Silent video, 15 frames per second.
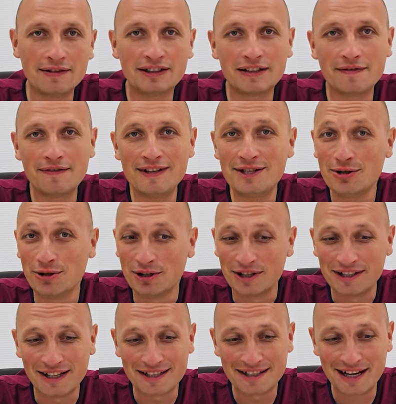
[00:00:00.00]
в этом видео
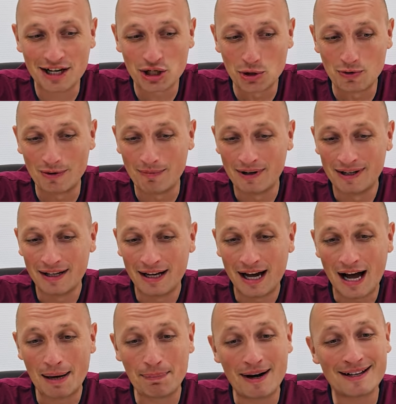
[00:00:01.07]
я расскажу вам
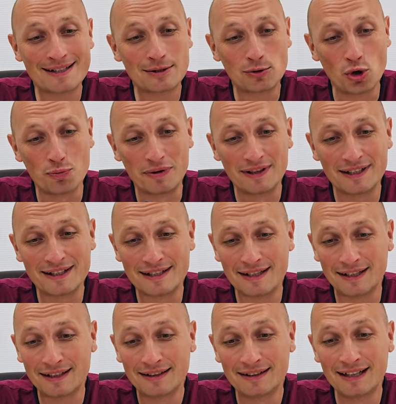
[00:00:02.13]
об
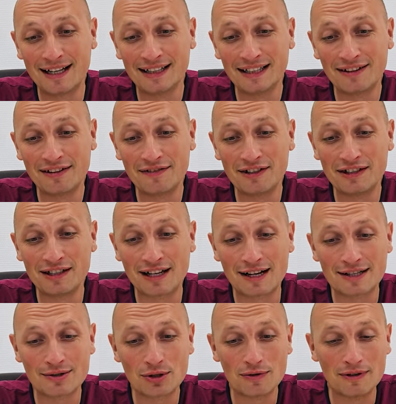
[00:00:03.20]
особенностях данного вида
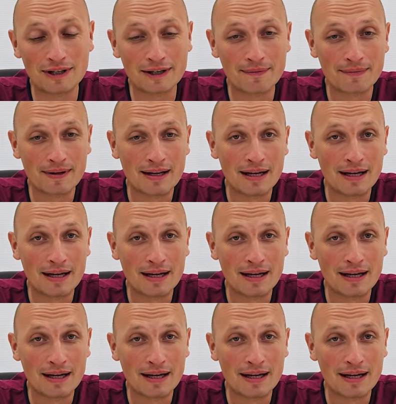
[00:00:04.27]
кроссовок,